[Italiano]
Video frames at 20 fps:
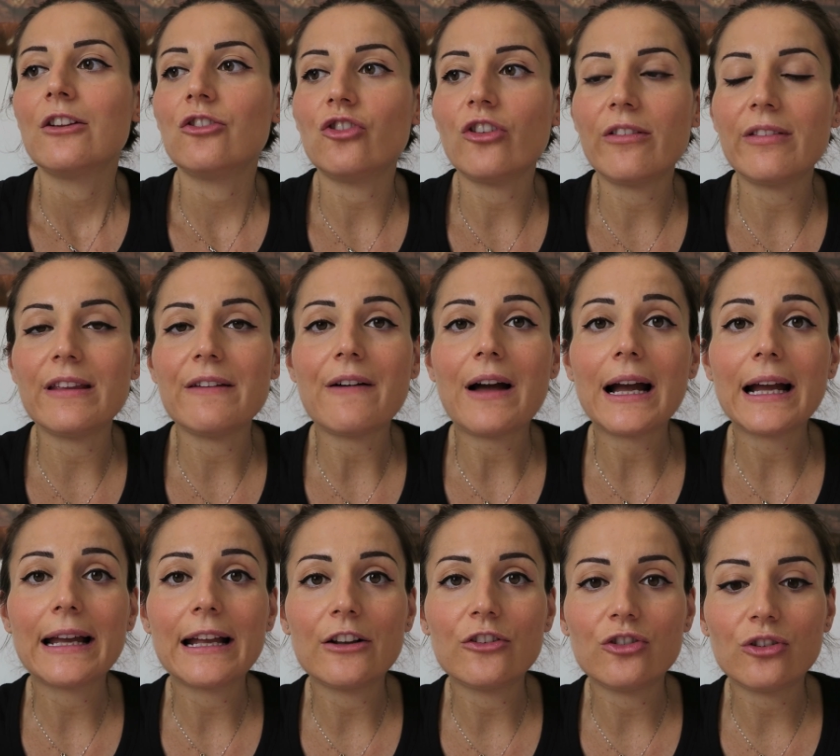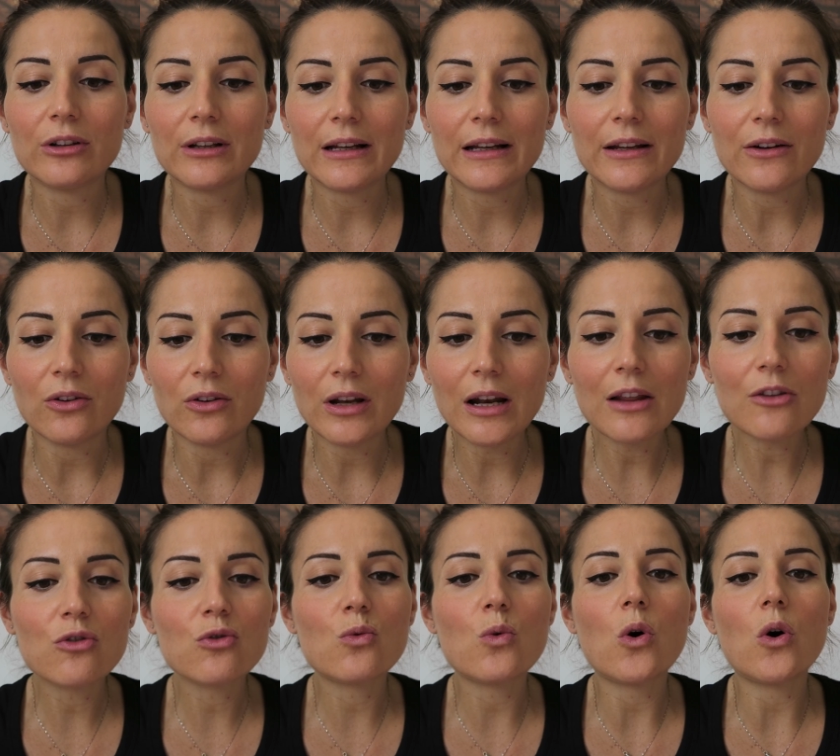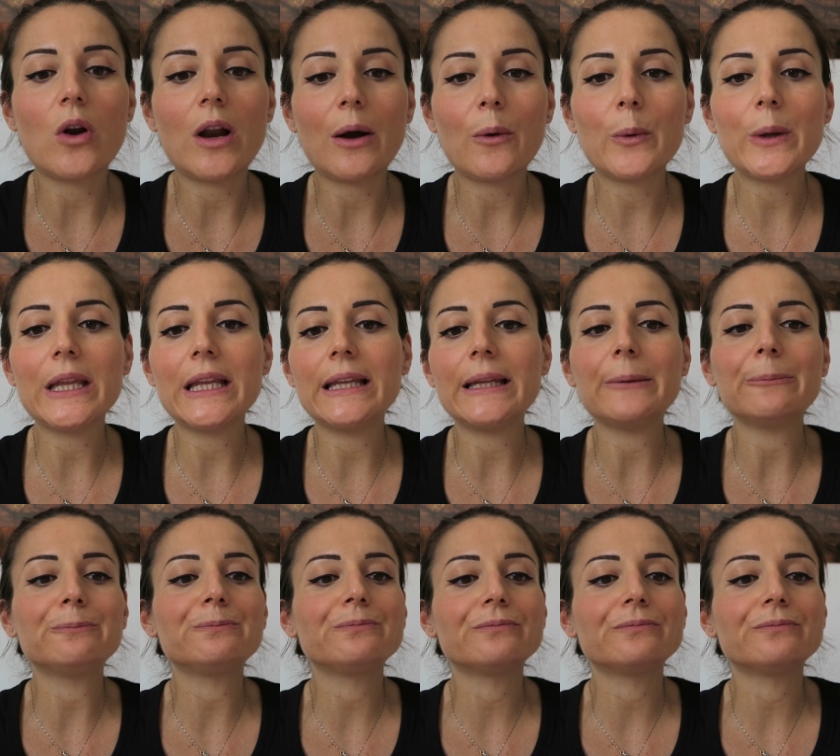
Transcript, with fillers: gestiva anche il giornalino della scuola, quindi